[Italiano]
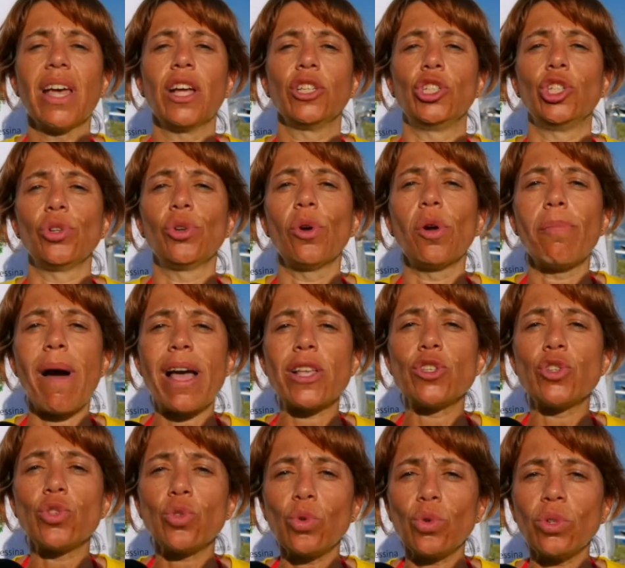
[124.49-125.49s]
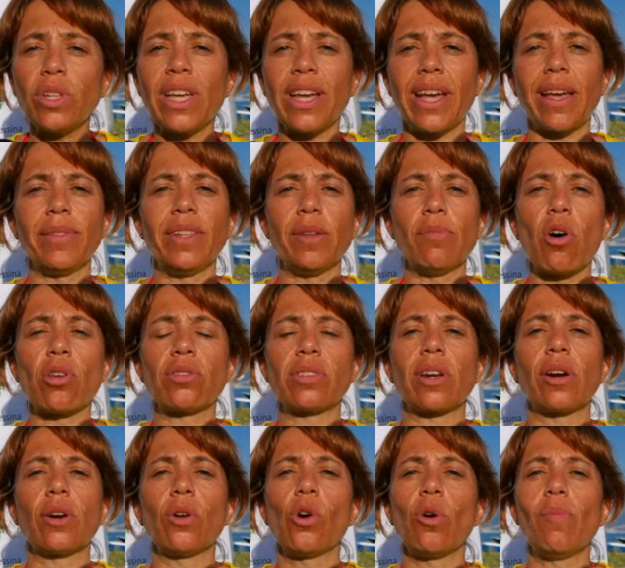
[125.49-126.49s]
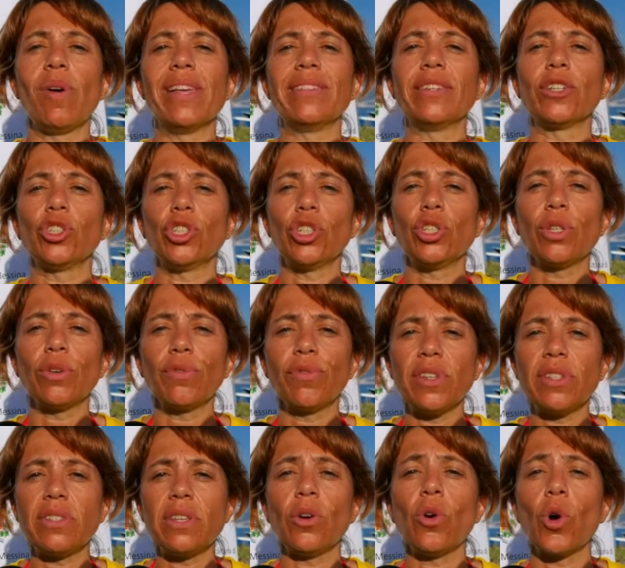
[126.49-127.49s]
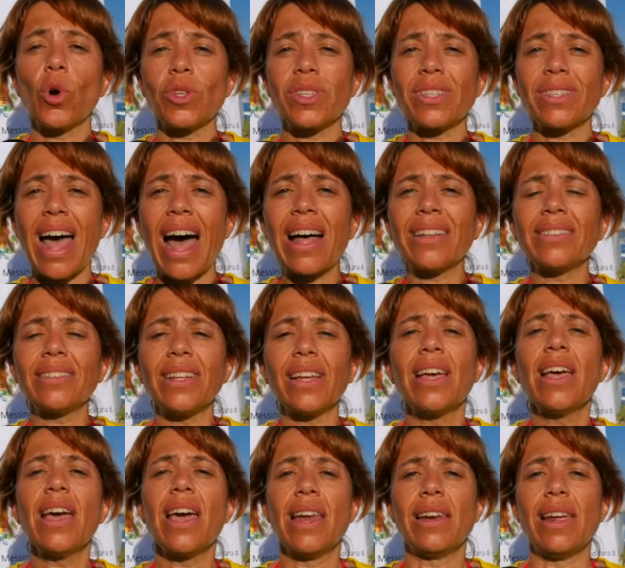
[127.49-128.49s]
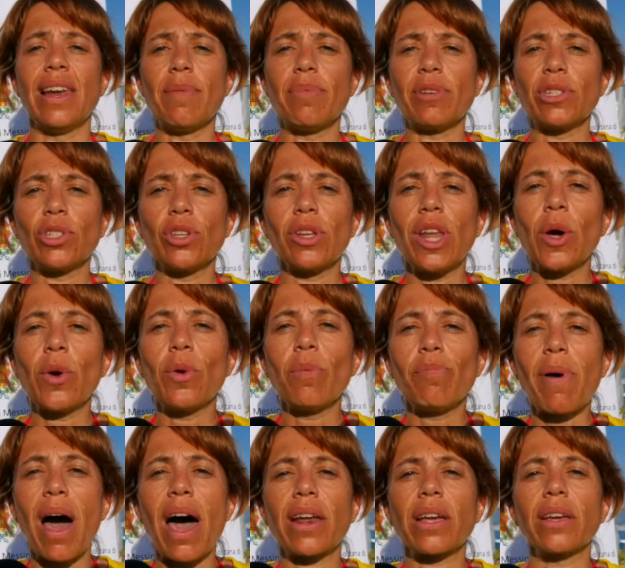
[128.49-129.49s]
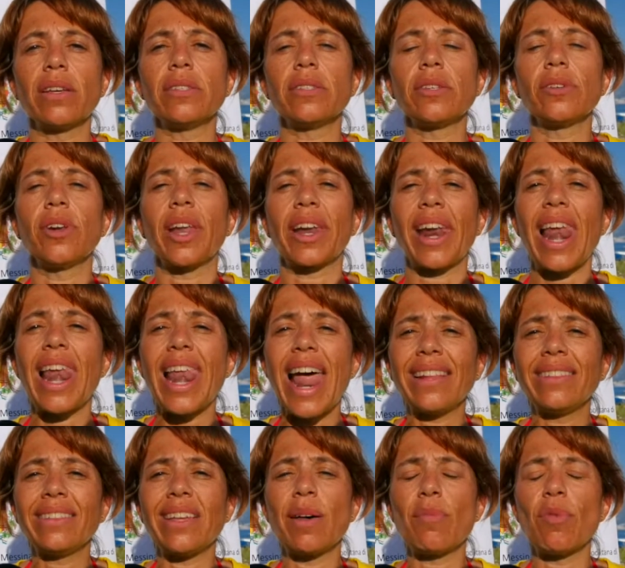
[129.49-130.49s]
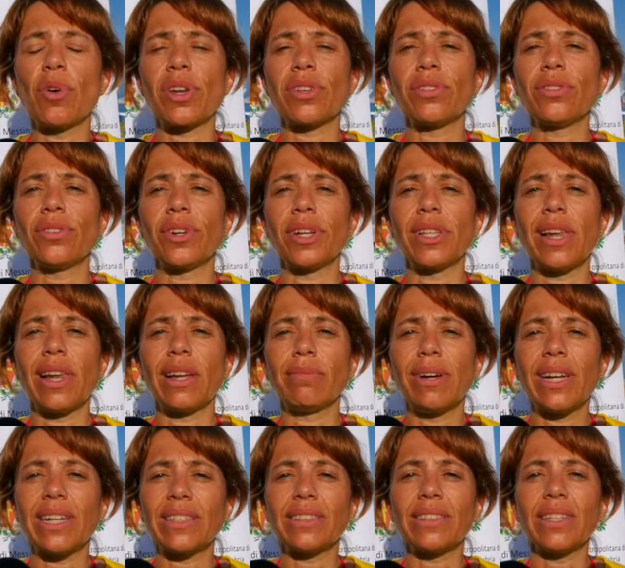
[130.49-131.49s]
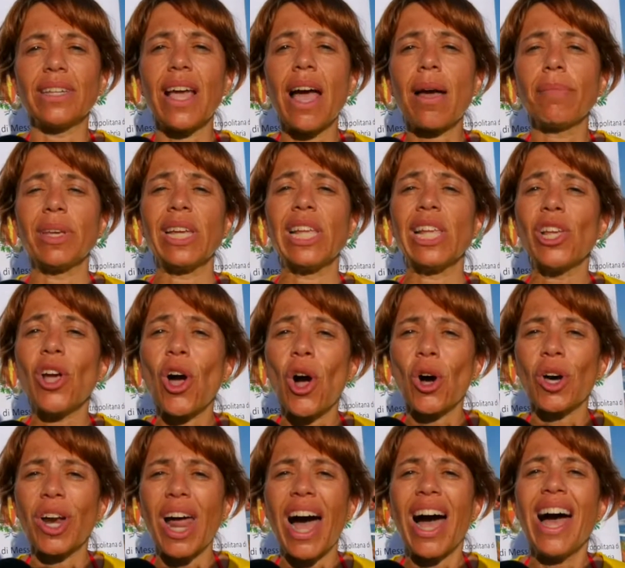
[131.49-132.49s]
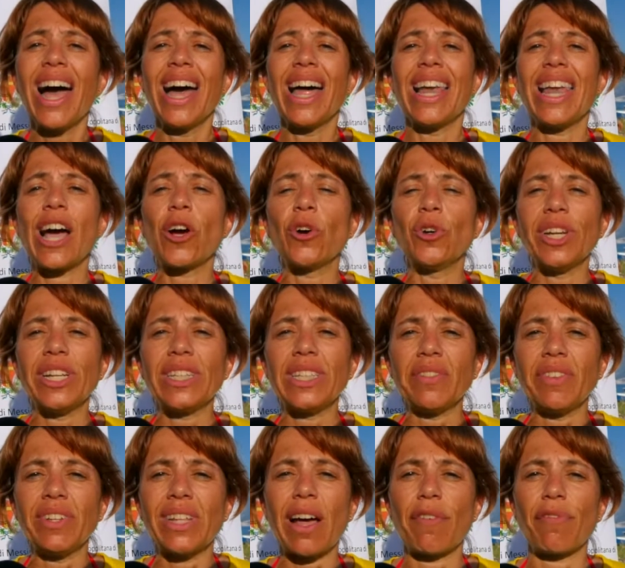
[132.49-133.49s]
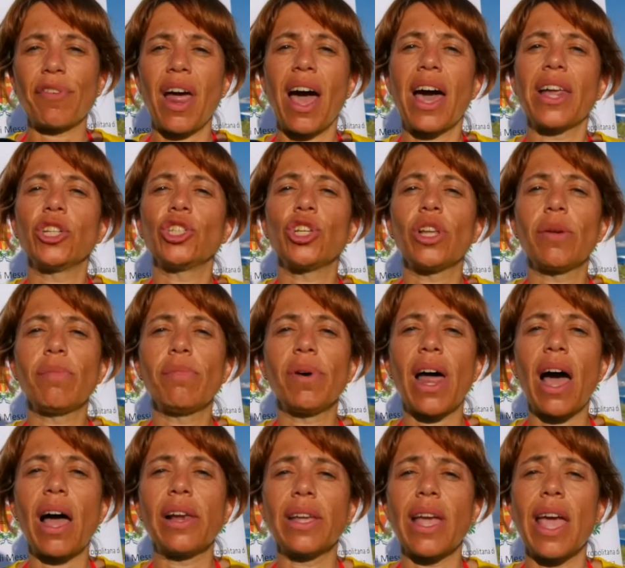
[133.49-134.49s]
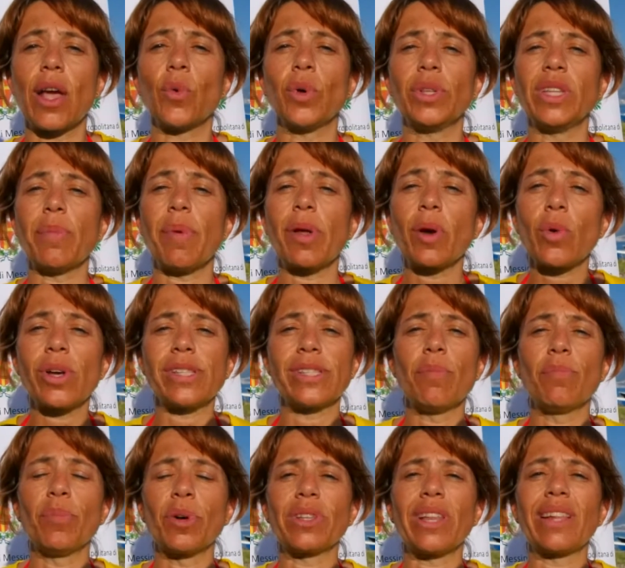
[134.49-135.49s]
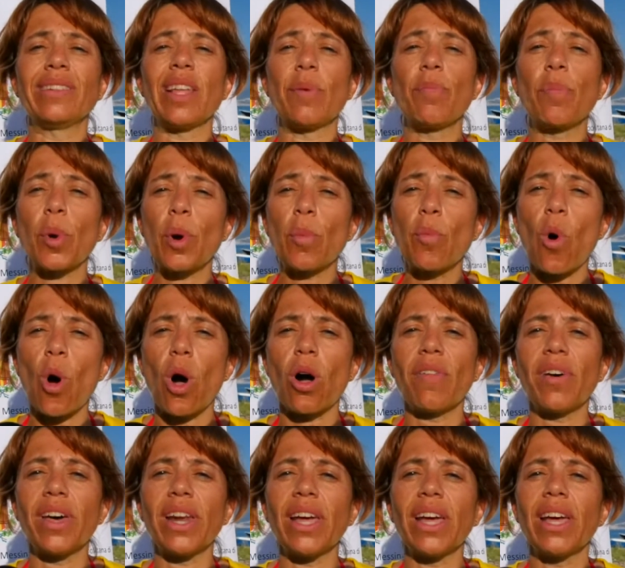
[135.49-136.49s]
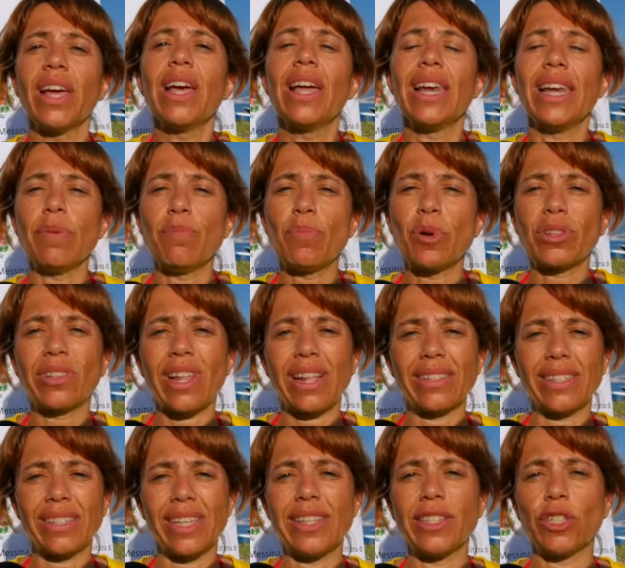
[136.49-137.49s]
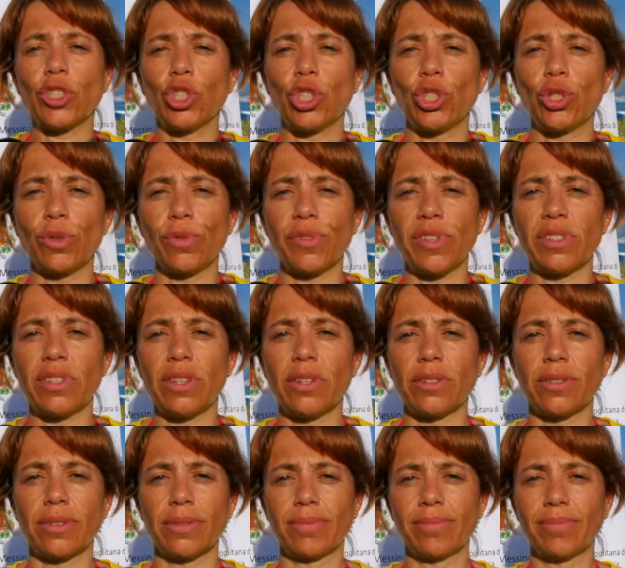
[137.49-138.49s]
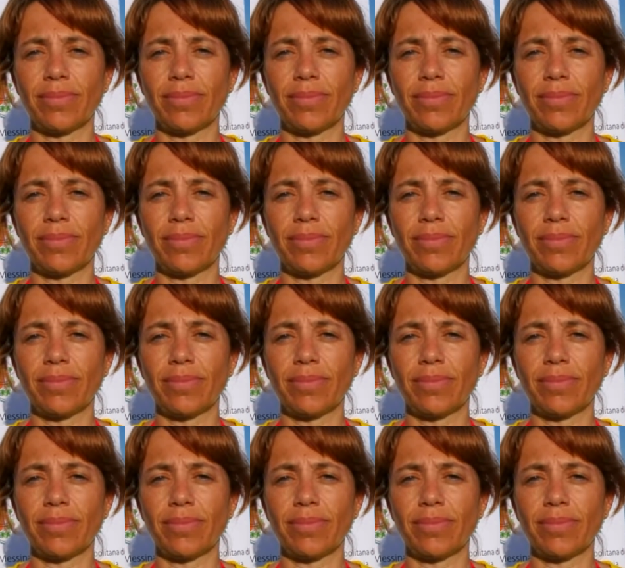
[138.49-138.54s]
Ci sono ormai studi che dimostrano come l'esercizio fisico costante nelle persone col Parkinson rallenta la progressione della malattia, migliora la connettività fra aree cerebrali e quindi per questo è importante promuovere l'importanza dell'esercizio fisico.